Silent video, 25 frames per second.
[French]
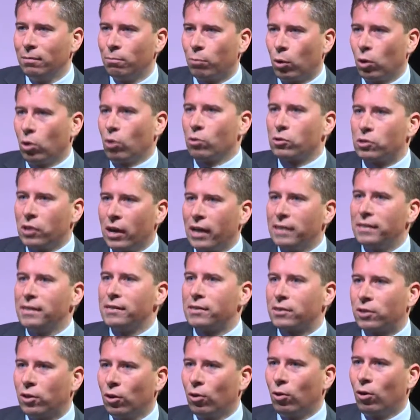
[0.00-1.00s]
prononcer un
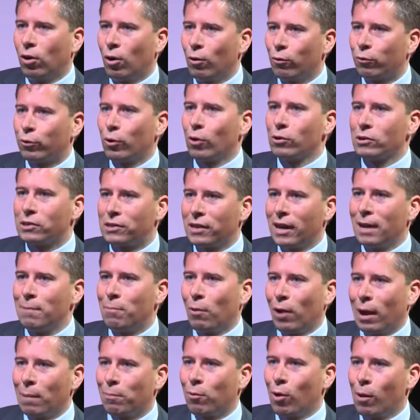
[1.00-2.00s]
discours en français
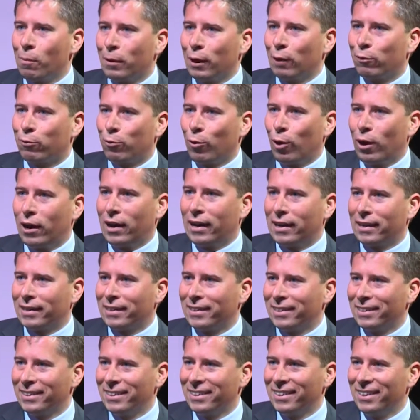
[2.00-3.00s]
pour la première fois
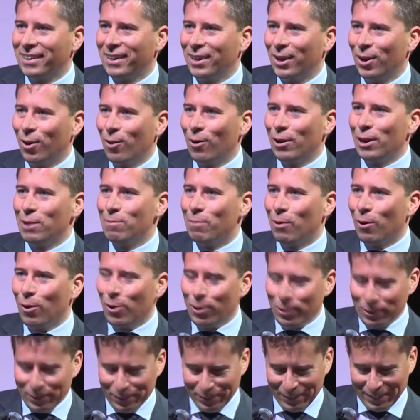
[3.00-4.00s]
au
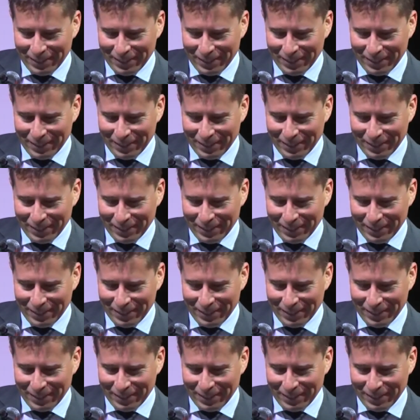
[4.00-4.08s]
Liban.